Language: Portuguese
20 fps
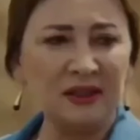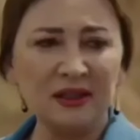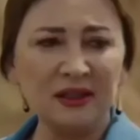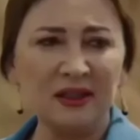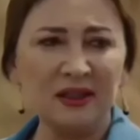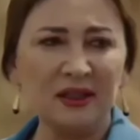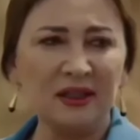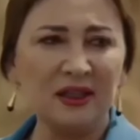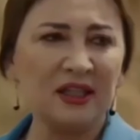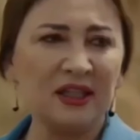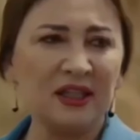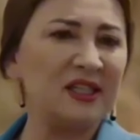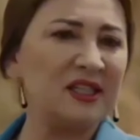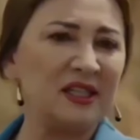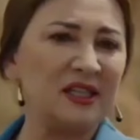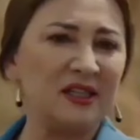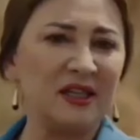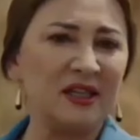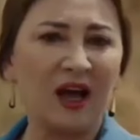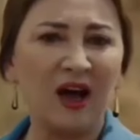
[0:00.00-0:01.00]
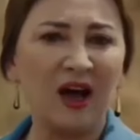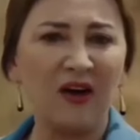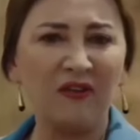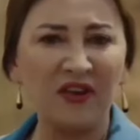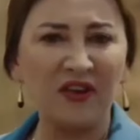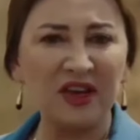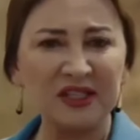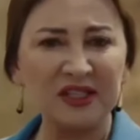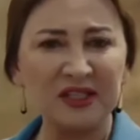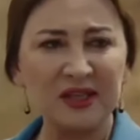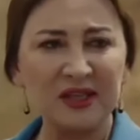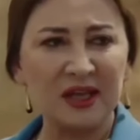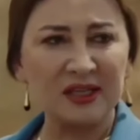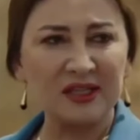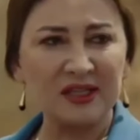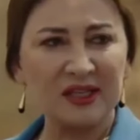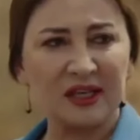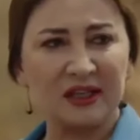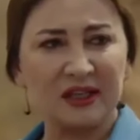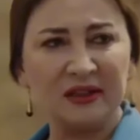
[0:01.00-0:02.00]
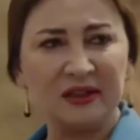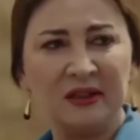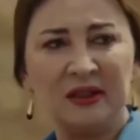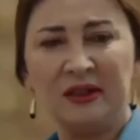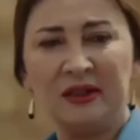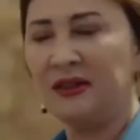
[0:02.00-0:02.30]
Atire na cabeça dos dois agora.